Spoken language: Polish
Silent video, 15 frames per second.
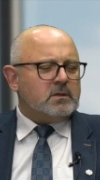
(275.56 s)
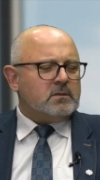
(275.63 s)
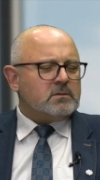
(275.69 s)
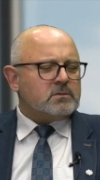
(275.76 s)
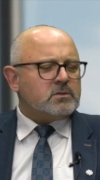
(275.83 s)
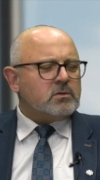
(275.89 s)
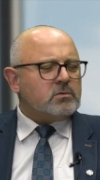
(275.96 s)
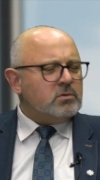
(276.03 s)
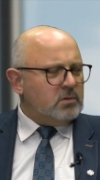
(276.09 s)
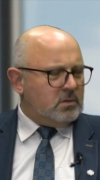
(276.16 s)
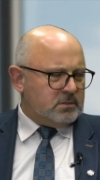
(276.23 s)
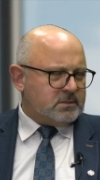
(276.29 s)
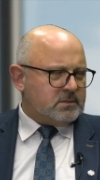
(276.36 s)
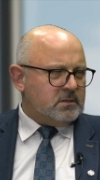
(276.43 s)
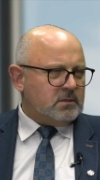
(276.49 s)
no,
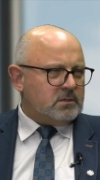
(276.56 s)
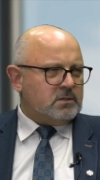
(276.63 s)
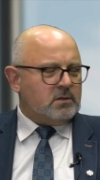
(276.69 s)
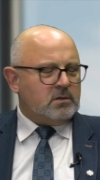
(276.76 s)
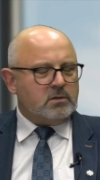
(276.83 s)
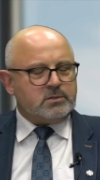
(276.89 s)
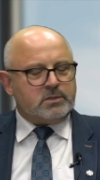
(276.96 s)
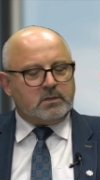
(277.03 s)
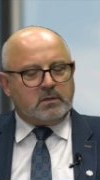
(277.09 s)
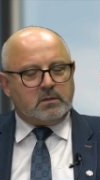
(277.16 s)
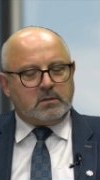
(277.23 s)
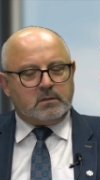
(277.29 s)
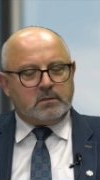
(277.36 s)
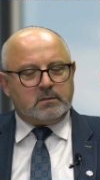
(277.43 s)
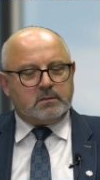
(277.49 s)
szokujący, jeśli chodzi
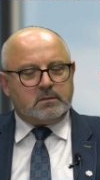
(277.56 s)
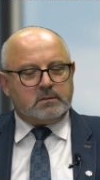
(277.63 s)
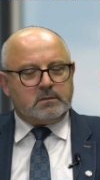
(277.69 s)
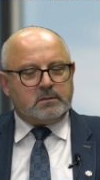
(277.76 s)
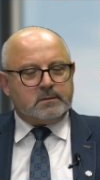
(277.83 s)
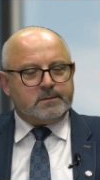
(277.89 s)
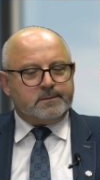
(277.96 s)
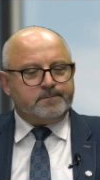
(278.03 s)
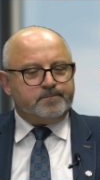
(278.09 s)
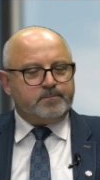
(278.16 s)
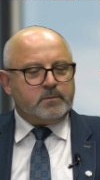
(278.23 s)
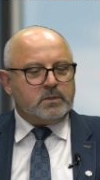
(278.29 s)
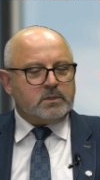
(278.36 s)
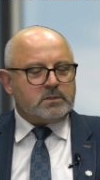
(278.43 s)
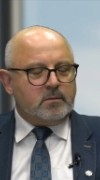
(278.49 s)
o,
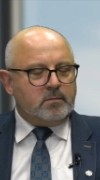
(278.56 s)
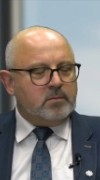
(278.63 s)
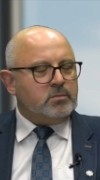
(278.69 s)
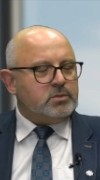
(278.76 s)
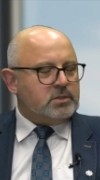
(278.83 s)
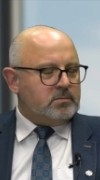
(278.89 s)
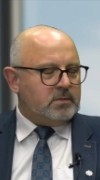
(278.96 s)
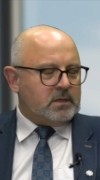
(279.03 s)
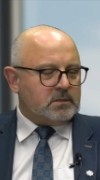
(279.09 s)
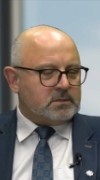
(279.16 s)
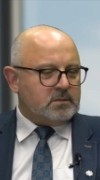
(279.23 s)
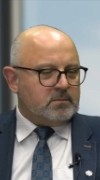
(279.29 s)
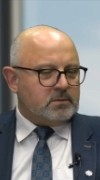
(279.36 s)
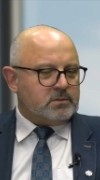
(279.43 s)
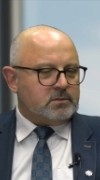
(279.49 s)
że my musimy jako
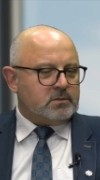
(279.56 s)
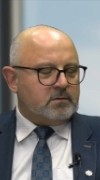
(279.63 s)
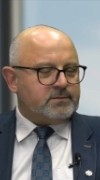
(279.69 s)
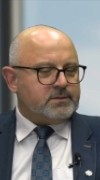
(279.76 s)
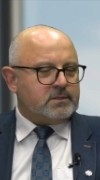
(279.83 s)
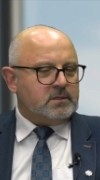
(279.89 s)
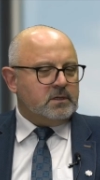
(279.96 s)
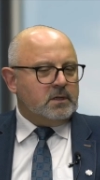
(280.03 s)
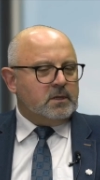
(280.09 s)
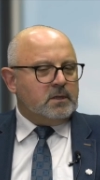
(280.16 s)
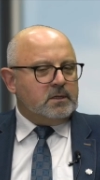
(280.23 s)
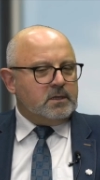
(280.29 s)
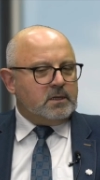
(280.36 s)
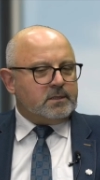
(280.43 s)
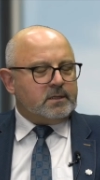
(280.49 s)
samorządowcy
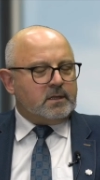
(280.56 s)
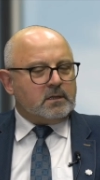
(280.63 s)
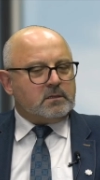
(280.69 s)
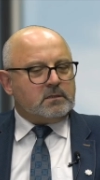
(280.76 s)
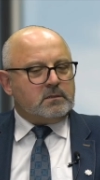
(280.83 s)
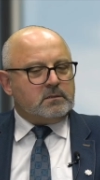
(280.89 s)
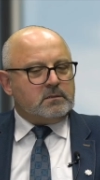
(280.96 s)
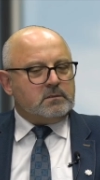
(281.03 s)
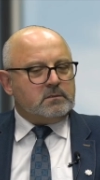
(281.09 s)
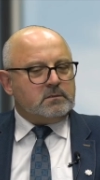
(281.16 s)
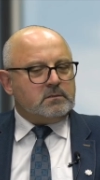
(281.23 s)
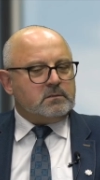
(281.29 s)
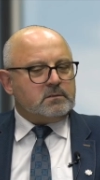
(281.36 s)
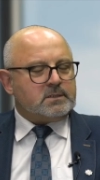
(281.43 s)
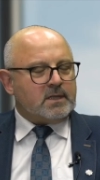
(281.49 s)
jednak
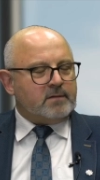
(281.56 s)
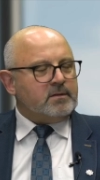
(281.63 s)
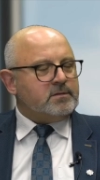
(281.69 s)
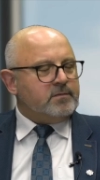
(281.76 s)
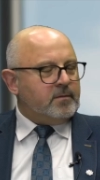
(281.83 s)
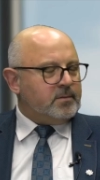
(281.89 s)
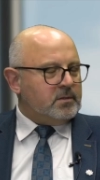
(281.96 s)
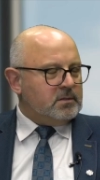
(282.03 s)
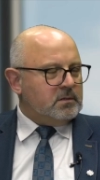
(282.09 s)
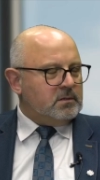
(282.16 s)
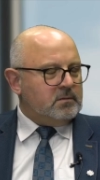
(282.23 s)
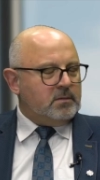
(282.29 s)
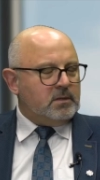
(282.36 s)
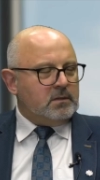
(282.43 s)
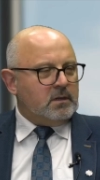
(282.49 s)
e, stawać w obronie
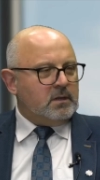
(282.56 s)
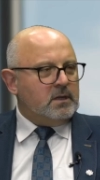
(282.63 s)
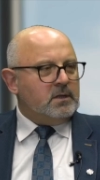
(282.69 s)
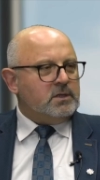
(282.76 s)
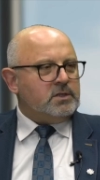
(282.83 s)
imienia Nie,